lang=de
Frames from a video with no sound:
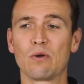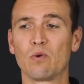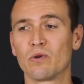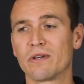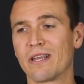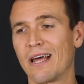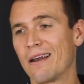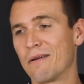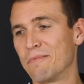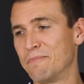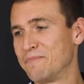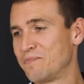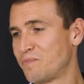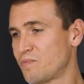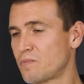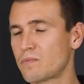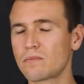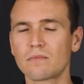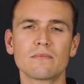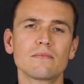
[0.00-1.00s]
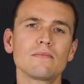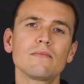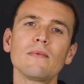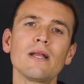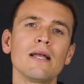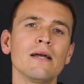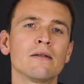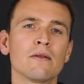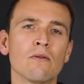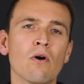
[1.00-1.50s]
Und dann
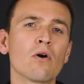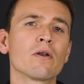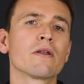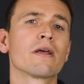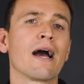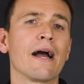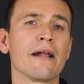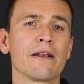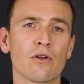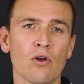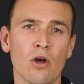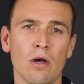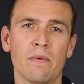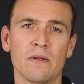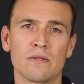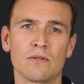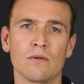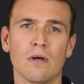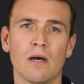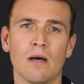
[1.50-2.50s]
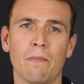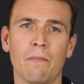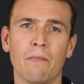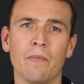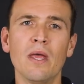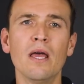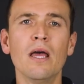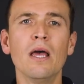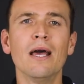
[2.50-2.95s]
noch einen geilen Körper zu haben.